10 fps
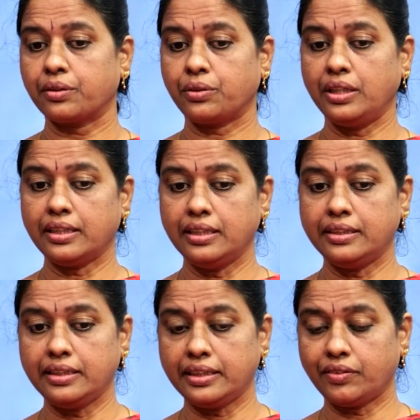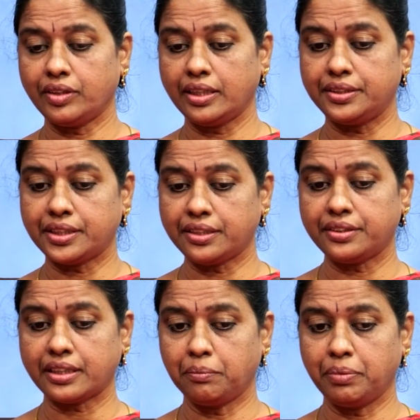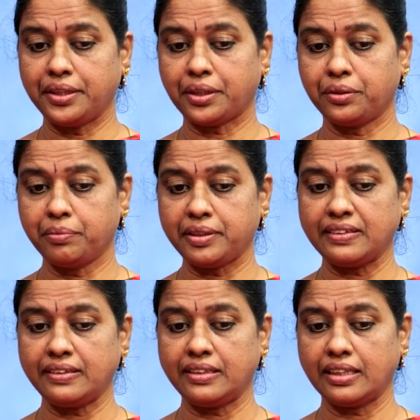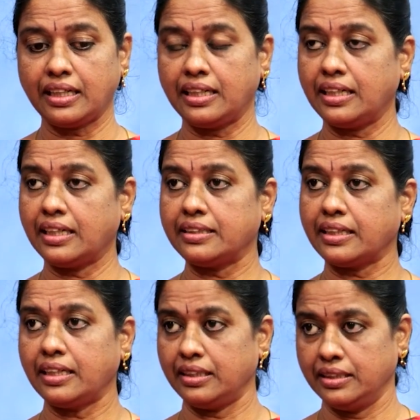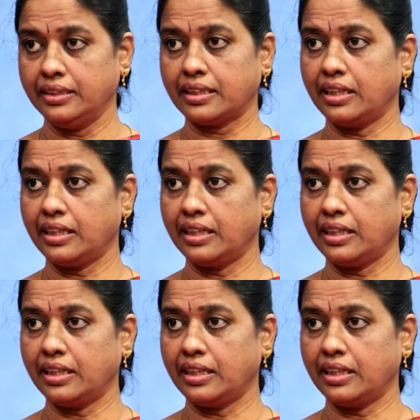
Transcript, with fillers: குழந்தைங்கள்ட்ட நீங்கள் வந்து எஜுகேஷனை கம்ப்ளீட்டாக கொண்டு போய் சேர்த்திங்களா இல்லையான்னு தெரியல இந்த